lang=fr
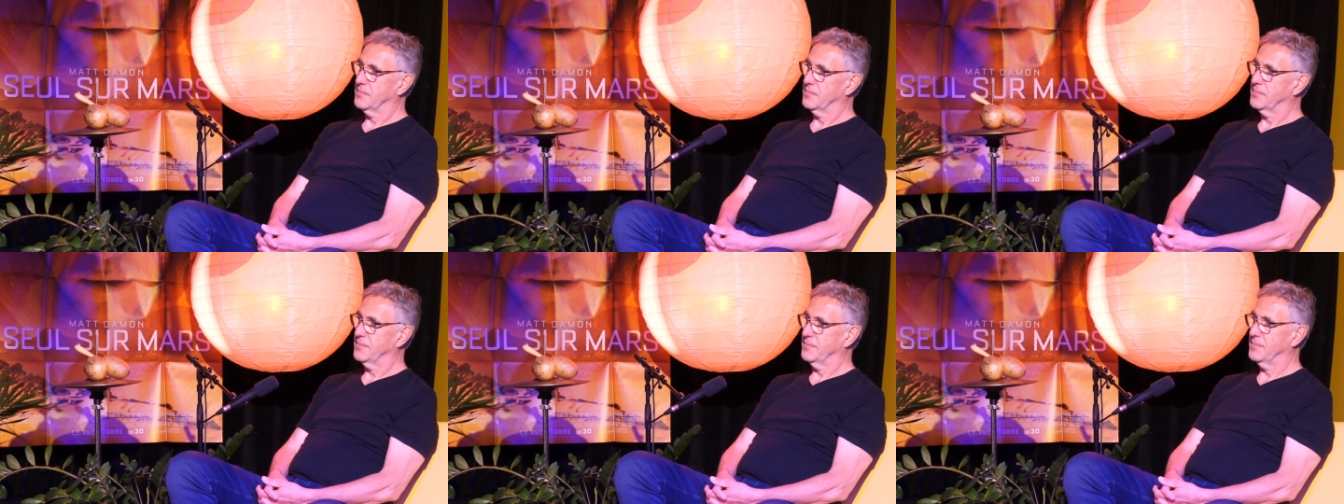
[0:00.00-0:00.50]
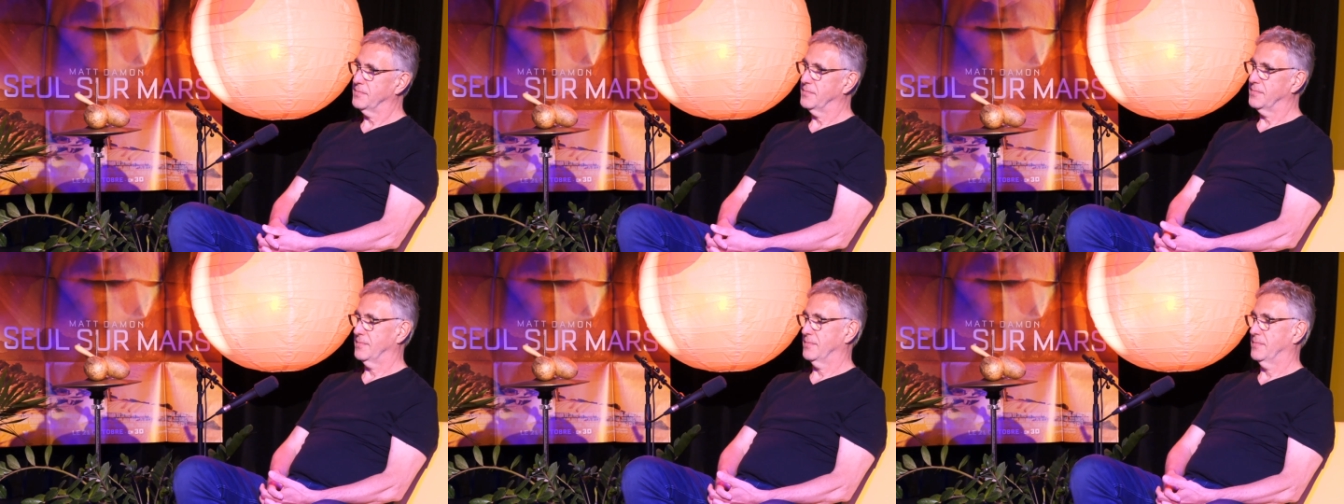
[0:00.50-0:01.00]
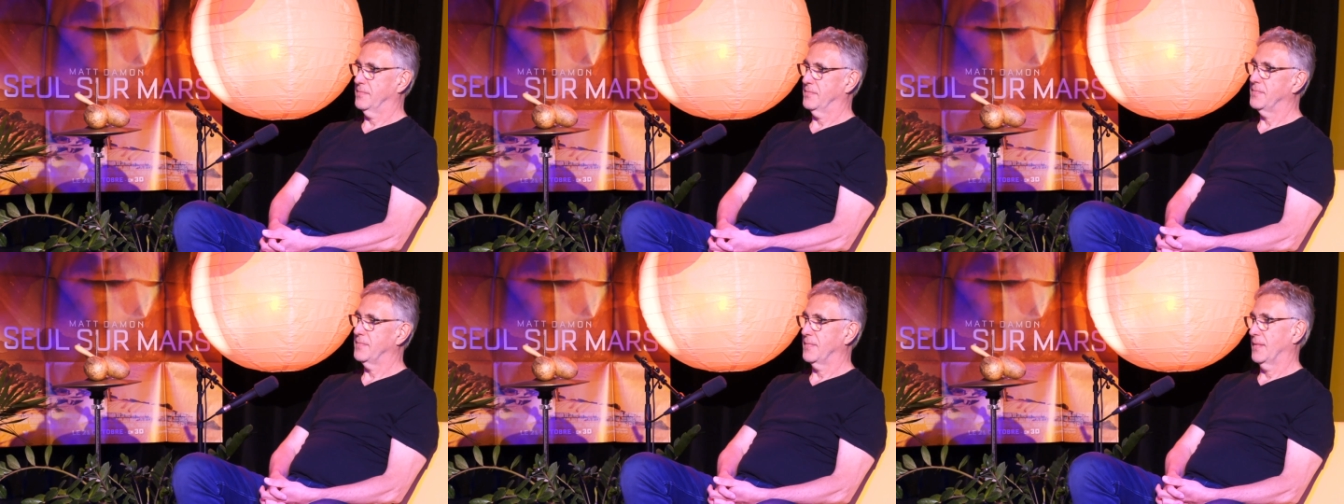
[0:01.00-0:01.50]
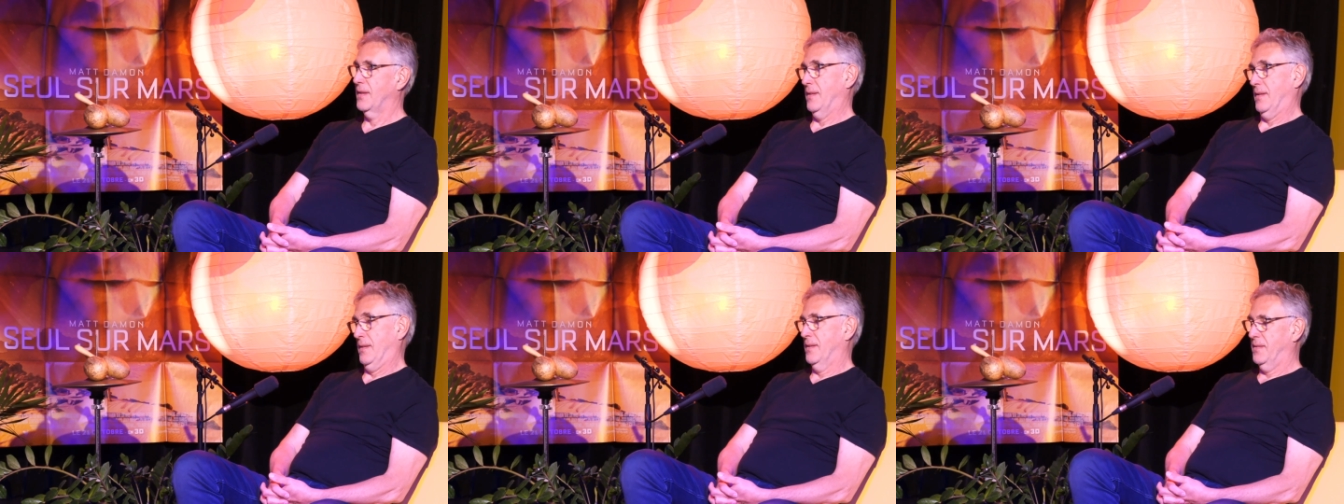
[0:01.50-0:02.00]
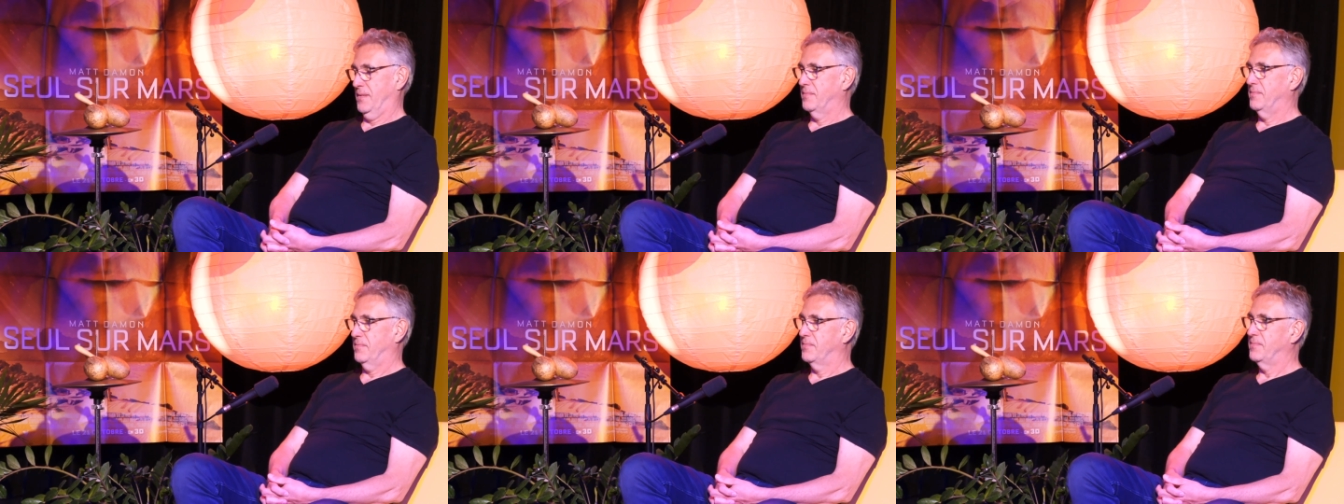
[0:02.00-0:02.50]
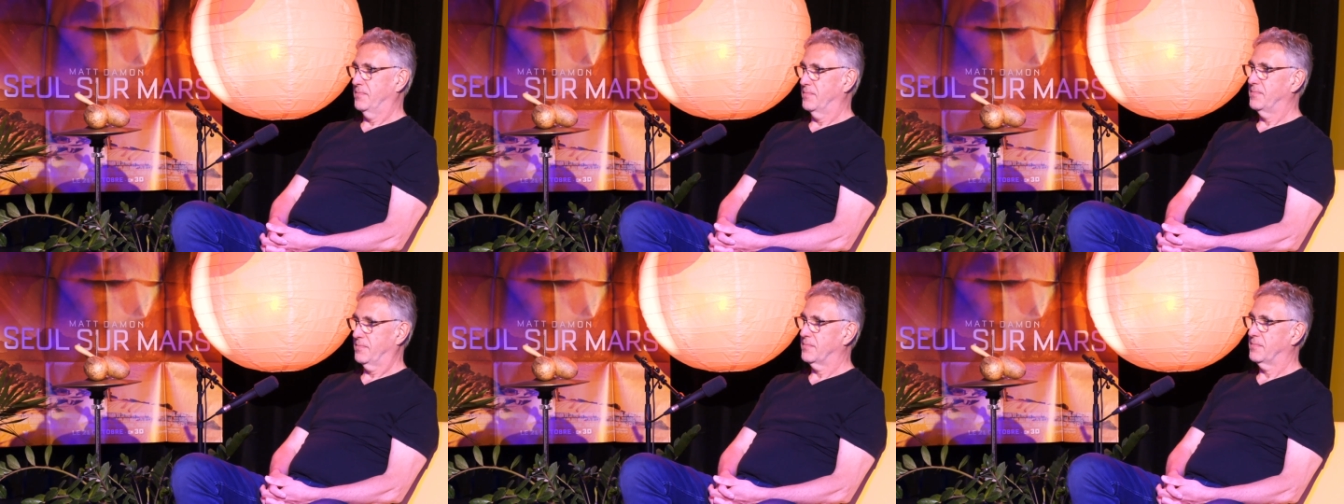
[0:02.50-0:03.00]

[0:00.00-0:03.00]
avant, au 1910, il n'y a